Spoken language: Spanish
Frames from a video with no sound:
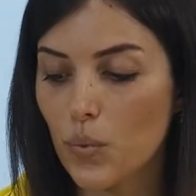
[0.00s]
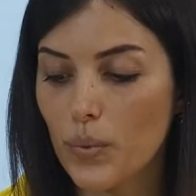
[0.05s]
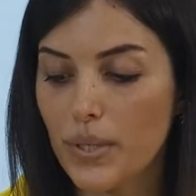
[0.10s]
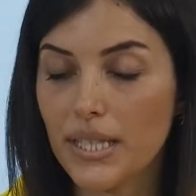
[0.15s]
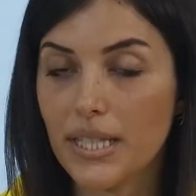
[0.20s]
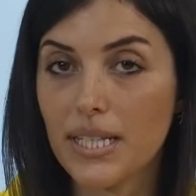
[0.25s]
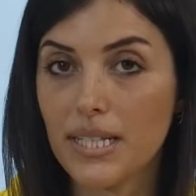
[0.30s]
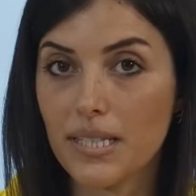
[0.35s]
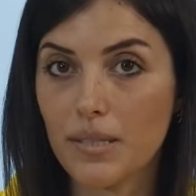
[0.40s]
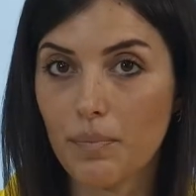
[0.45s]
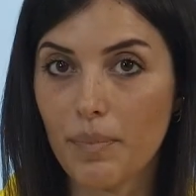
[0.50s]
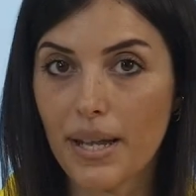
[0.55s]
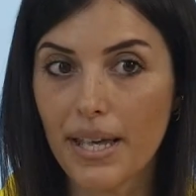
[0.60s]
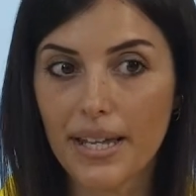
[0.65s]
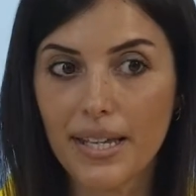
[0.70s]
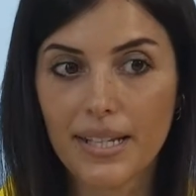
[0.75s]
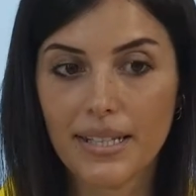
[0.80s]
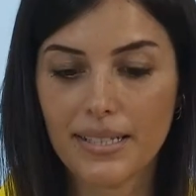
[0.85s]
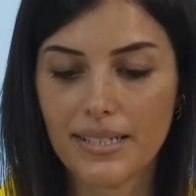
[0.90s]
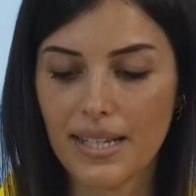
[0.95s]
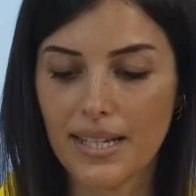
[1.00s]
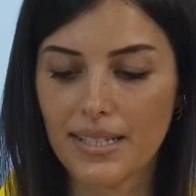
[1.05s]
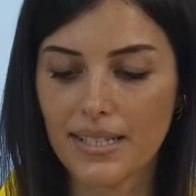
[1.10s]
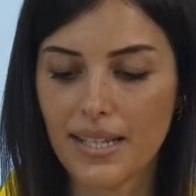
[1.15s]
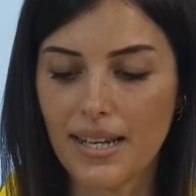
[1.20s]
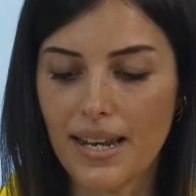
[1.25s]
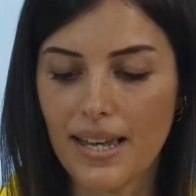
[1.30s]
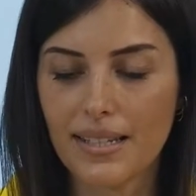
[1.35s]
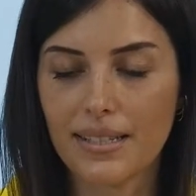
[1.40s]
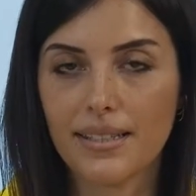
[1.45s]
además de tener
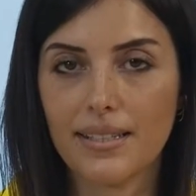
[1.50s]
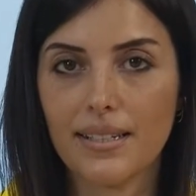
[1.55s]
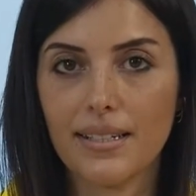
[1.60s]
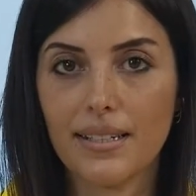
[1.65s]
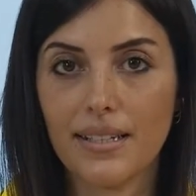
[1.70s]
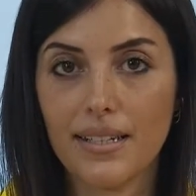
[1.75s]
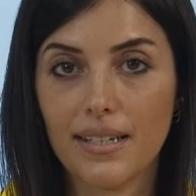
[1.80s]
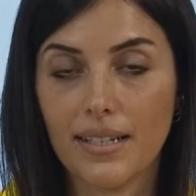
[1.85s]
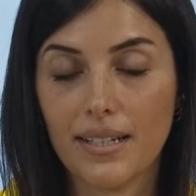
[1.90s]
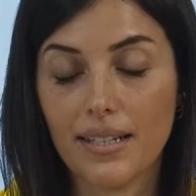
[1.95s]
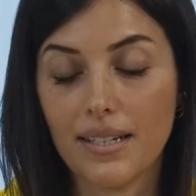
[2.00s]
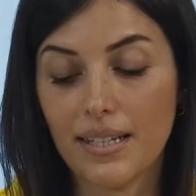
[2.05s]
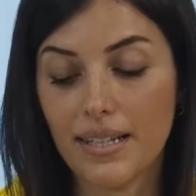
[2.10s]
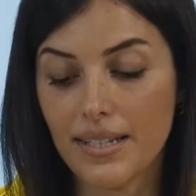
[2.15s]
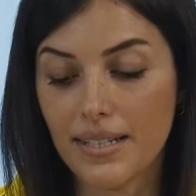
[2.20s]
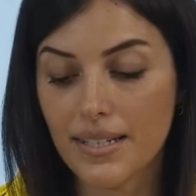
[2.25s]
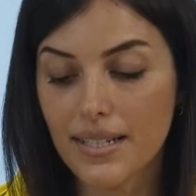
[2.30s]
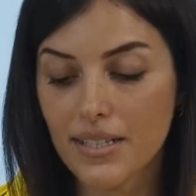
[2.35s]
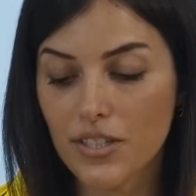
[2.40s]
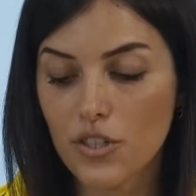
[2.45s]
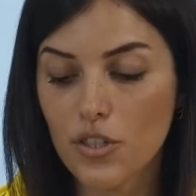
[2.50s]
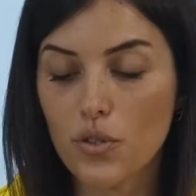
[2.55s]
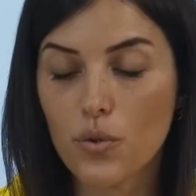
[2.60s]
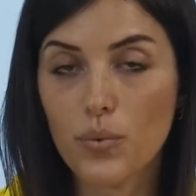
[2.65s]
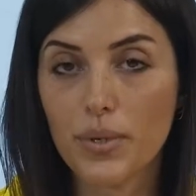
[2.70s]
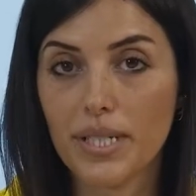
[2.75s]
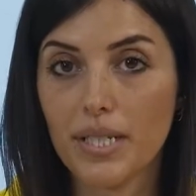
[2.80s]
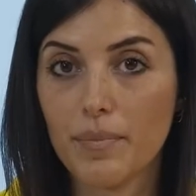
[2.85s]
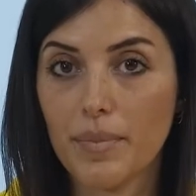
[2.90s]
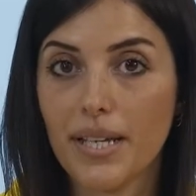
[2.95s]
versión con pantalla
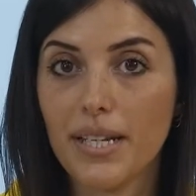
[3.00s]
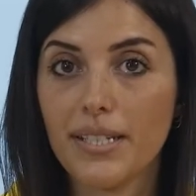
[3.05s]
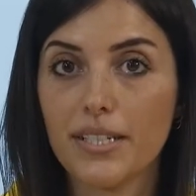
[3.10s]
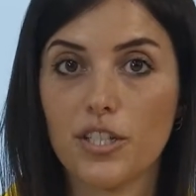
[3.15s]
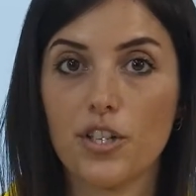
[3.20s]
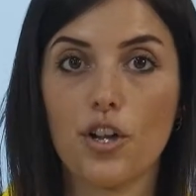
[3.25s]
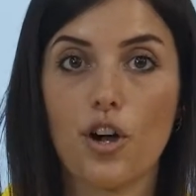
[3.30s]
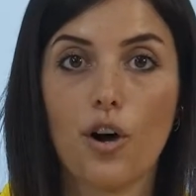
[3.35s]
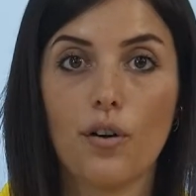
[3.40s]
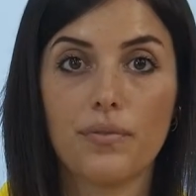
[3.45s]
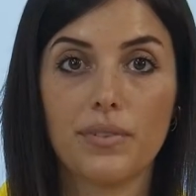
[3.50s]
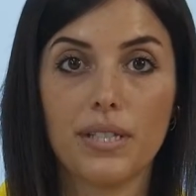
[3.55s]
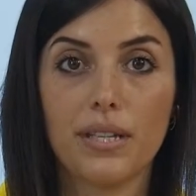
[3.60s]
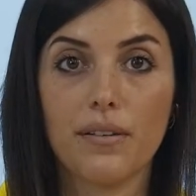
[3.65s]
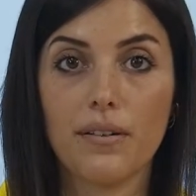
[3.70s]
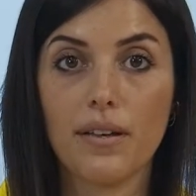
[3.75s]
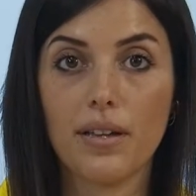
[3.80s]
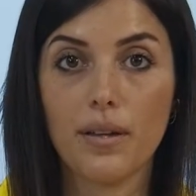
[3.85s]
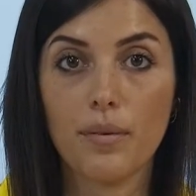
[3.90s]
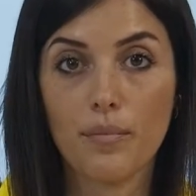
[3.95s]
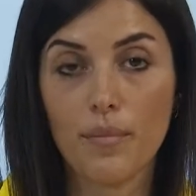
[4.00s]
para una lectura